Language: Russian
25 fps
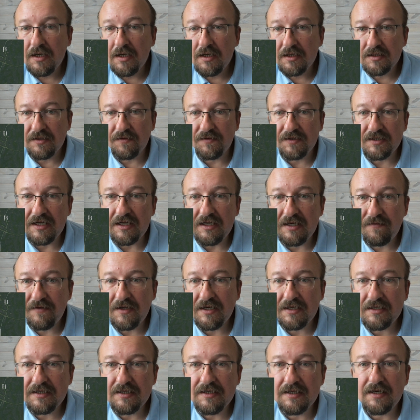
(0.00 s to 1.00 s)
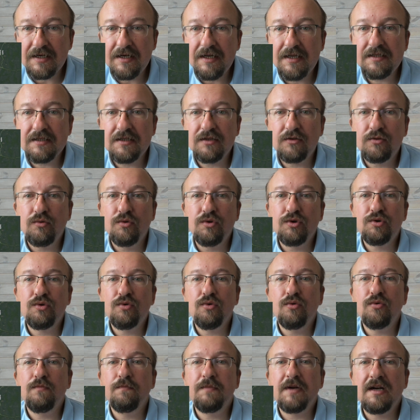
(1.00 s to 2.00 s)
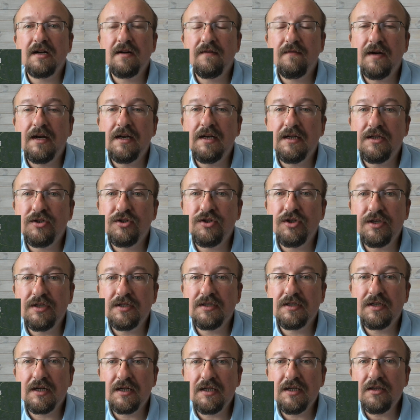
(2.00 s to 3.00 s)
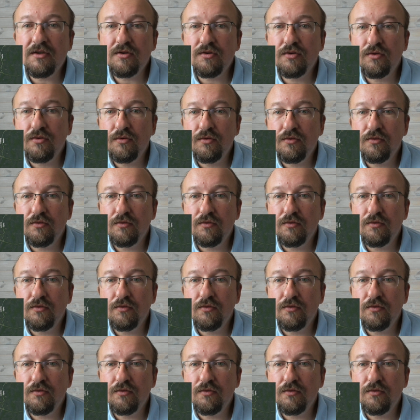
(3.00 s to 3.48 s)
С официальной версией не клеится то, что прорывались через границу,